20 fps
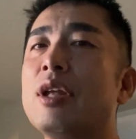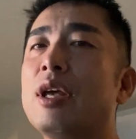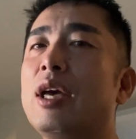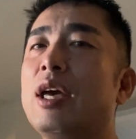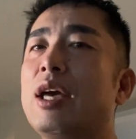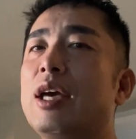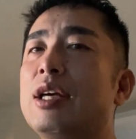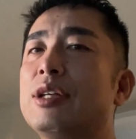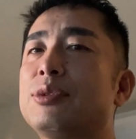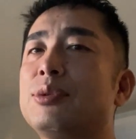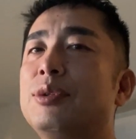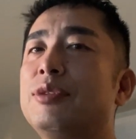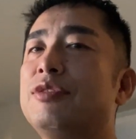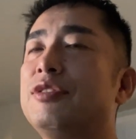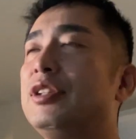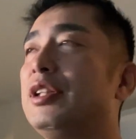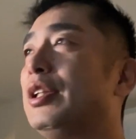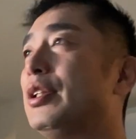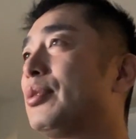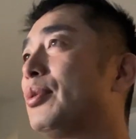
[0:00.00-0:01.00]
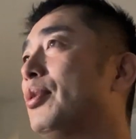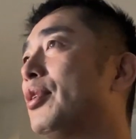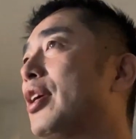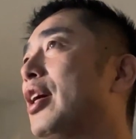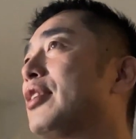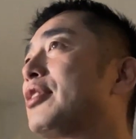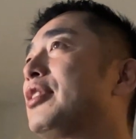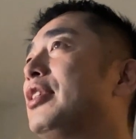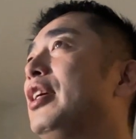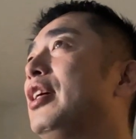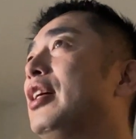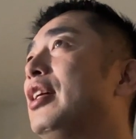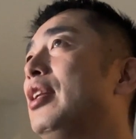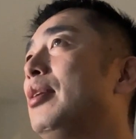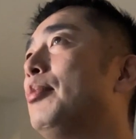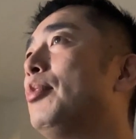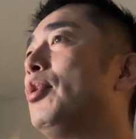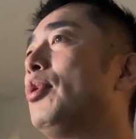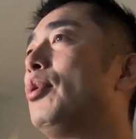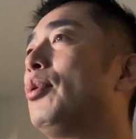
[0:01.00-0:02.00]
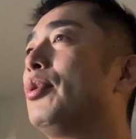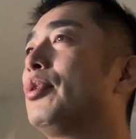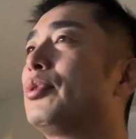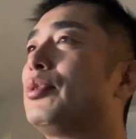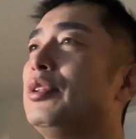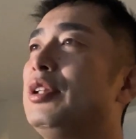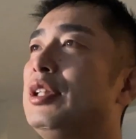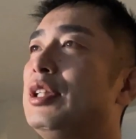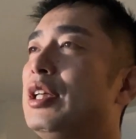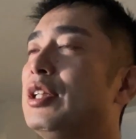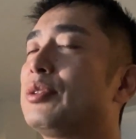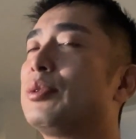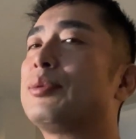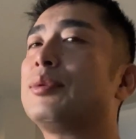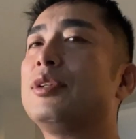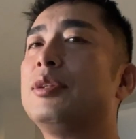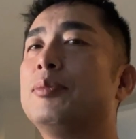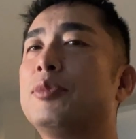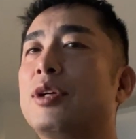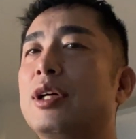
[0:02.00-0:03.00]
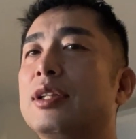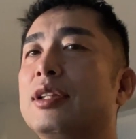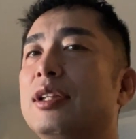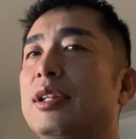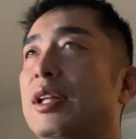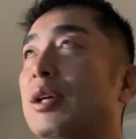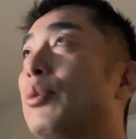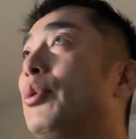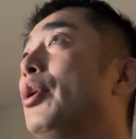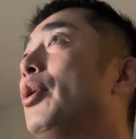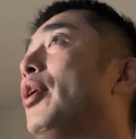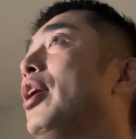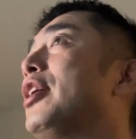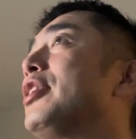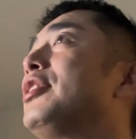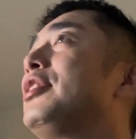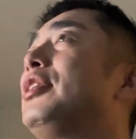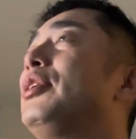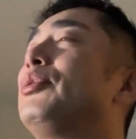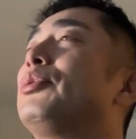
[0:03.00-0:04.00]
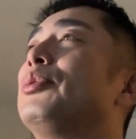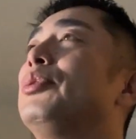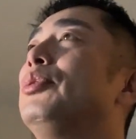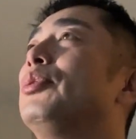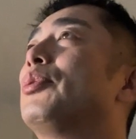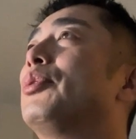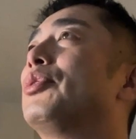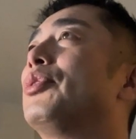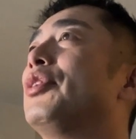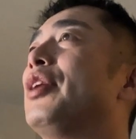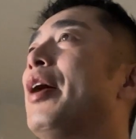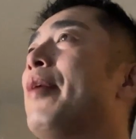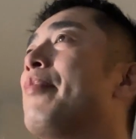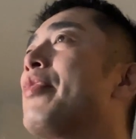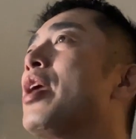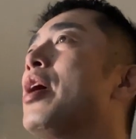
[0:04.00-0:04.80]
えー、そういうふうに、ね、その学生がねもう本当に外に向かってね声を発してるるということで、